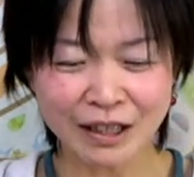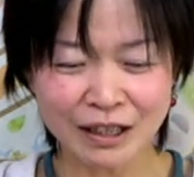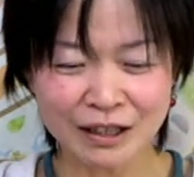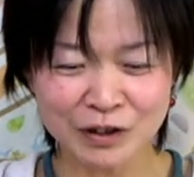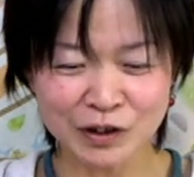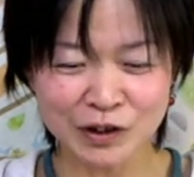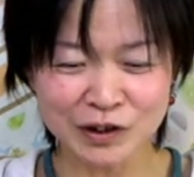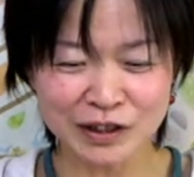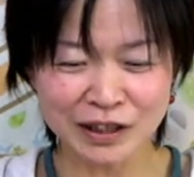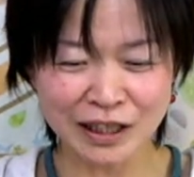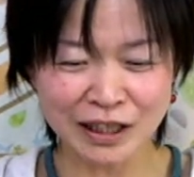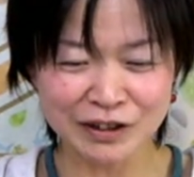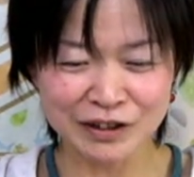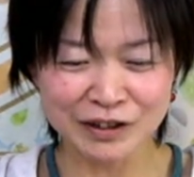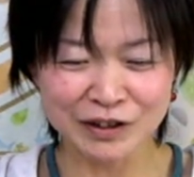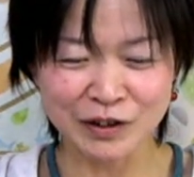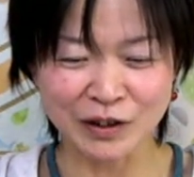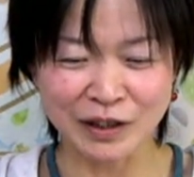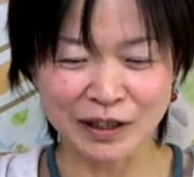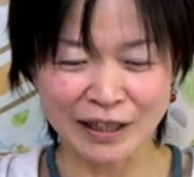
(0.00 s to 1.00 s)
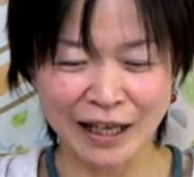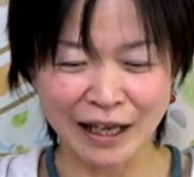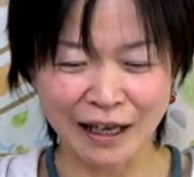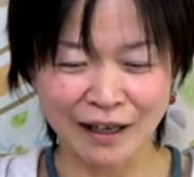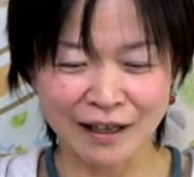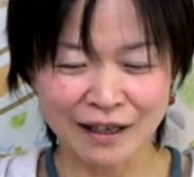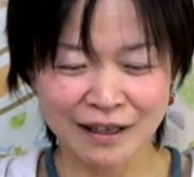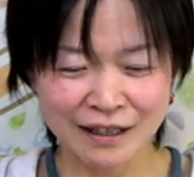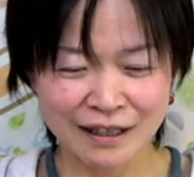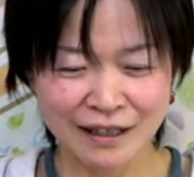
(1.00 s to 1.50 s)
そうっていうのが
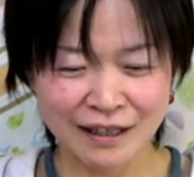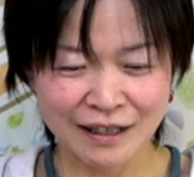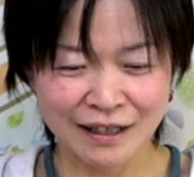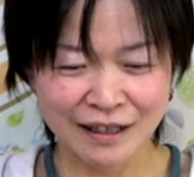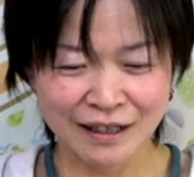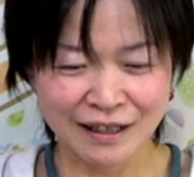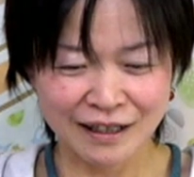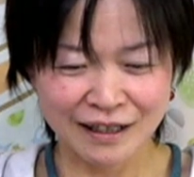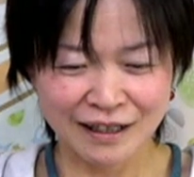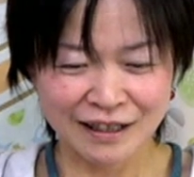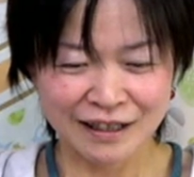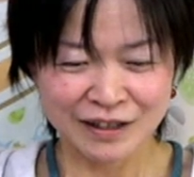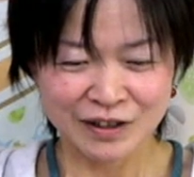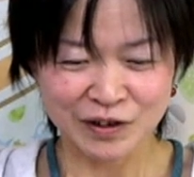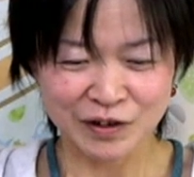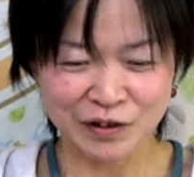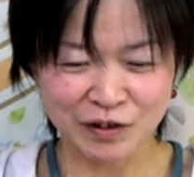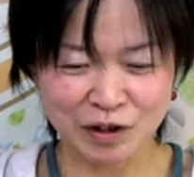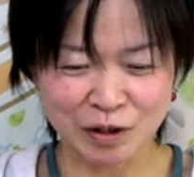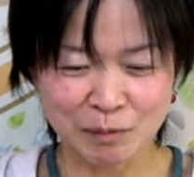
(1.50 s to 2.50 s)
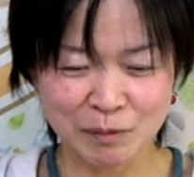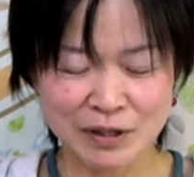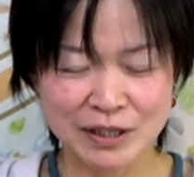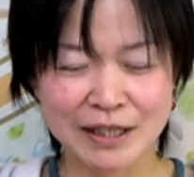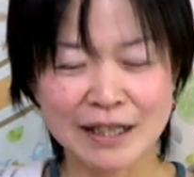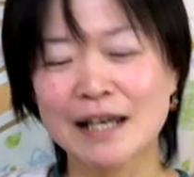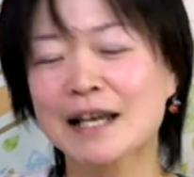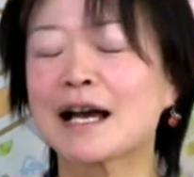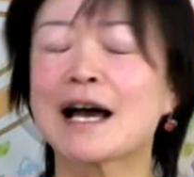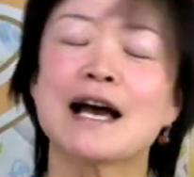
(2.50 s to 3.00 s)
ねちょっと面
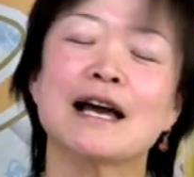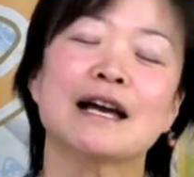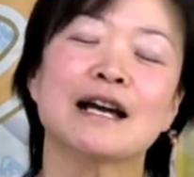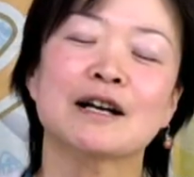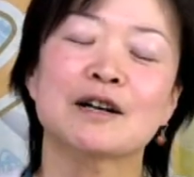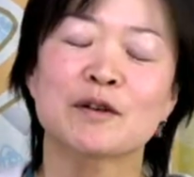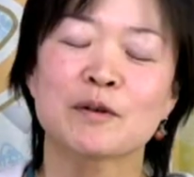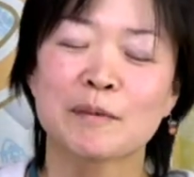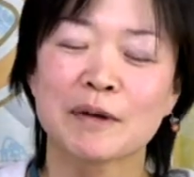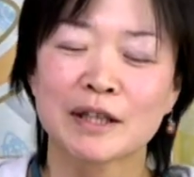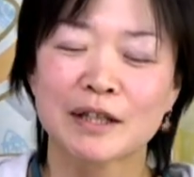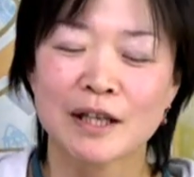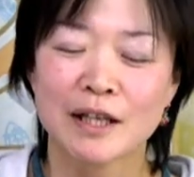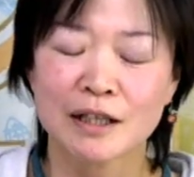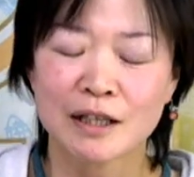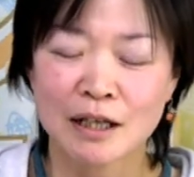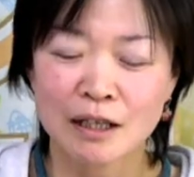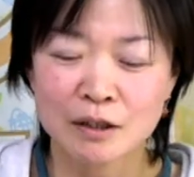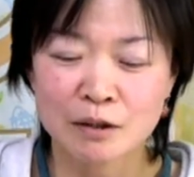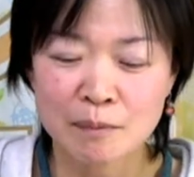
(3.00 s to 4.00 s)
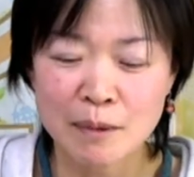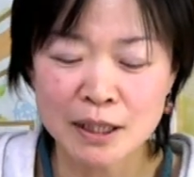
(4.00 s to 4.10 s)
白いはいあコメントありがとう。